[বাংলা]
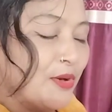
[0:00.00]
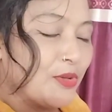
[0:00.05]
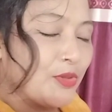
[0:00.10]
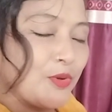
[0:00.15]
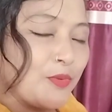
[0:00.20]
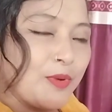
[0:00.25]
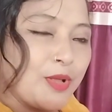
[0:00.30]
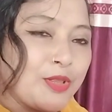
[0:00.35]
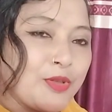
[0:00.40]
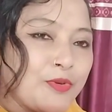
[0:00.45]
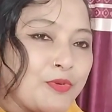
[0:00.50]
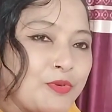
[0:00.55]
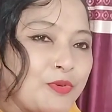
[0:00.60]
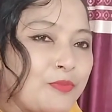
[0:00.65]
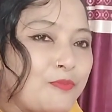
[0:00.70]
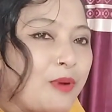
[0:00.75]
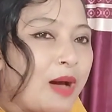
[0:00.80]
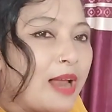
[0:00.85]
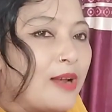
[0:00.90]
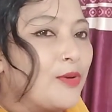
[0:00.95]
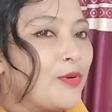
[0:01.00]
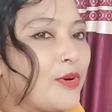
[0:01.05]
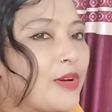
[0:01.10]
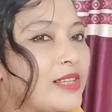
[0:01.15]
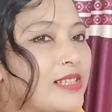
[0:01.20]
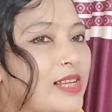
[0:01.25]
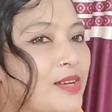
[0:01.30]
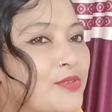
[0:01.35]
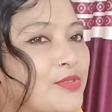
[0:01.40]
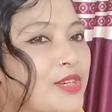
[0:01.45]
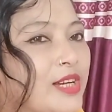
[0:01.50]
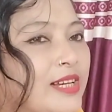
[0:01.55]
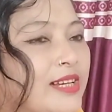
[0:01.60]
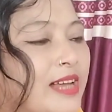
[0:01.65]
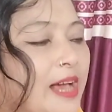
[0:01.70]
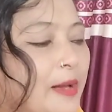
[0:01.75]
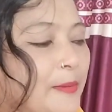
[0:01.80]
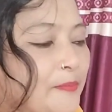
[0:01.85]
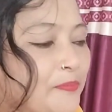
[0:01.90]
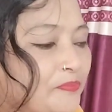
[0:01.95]
তোমরা তো খুব ভালো করে জানো
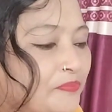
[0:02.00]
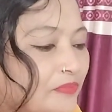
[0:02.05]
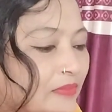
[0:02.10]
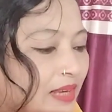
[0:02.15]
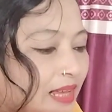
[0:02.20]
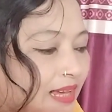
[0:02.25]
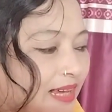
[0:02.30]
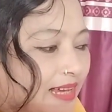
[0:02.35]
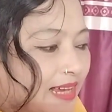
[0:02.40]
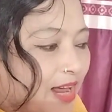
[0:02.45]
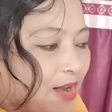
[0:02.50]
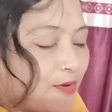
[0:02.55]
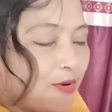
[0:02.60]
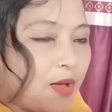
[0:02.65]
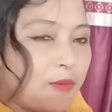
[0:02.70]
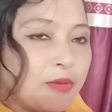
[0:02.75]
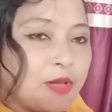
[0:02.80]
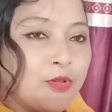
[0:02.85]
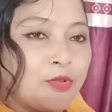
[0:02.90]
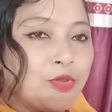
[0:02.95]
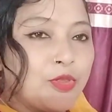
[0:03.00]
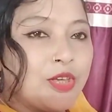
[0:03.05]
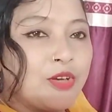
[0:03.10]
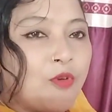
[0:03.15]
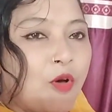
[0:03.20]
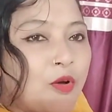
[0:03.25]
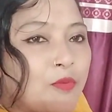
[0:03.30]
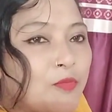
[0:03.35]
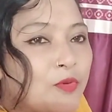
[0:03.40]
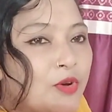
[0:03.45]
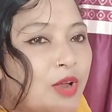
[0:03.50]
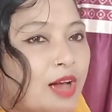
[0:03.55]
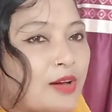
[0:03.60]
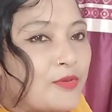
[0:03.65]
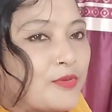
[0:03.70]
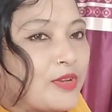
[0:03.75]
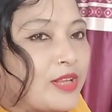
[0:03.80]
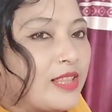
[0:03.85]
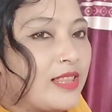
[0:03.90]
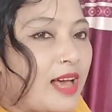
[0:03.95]
সেটা কেননা আমি যদি কর্ম না
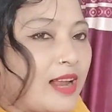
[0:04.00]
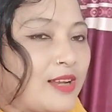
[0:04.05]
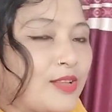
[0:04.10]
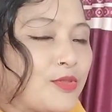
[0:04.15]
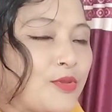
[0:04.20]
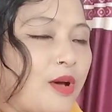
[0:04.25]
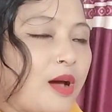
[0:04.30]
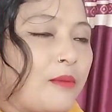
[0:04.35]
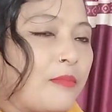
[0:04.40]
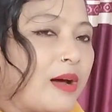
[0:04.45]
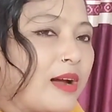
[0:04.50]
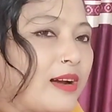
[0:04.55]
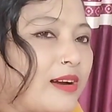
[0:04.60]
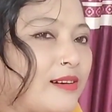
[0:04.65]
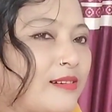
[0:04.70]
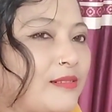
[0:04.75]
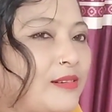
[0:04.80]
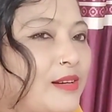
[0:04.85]
করি তাহলে তো আমার